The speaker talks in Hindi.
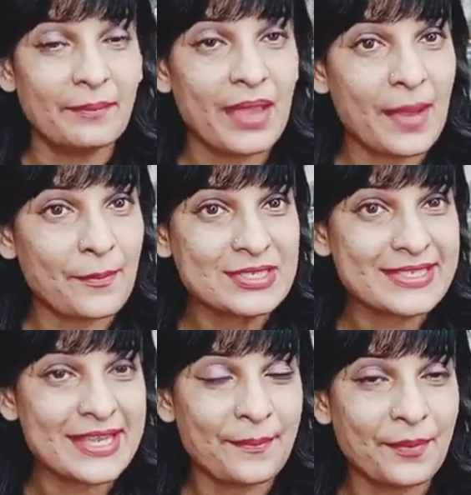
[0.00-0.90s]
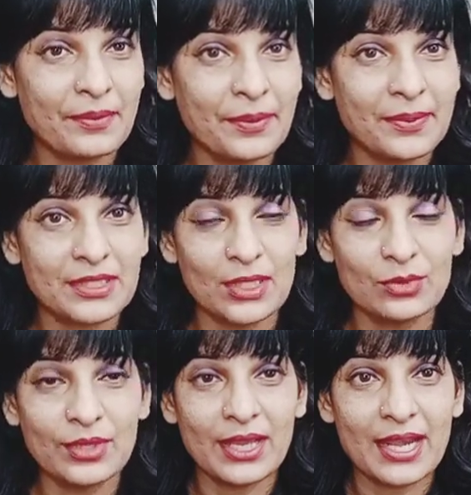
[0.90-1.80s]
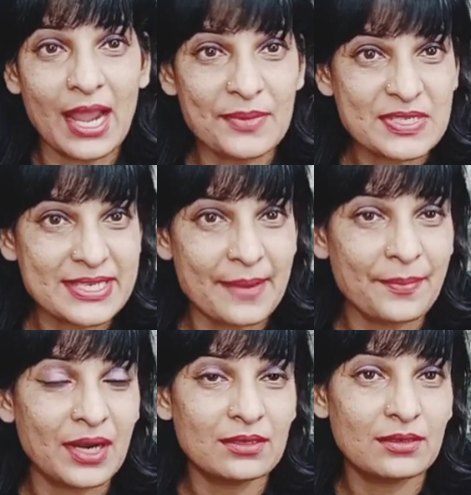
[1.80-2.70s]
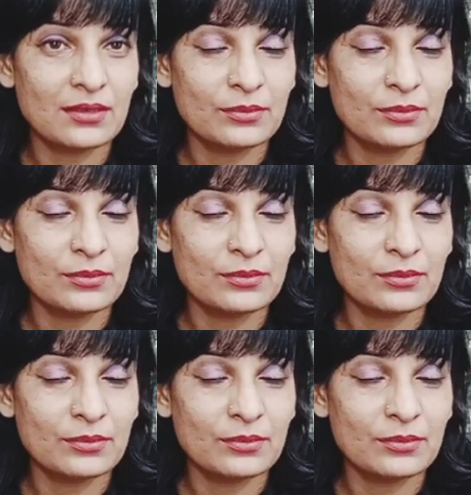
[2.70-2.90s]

मैं आपको स्टेप कट भी बता दूंगी अगर आप स्टेप कट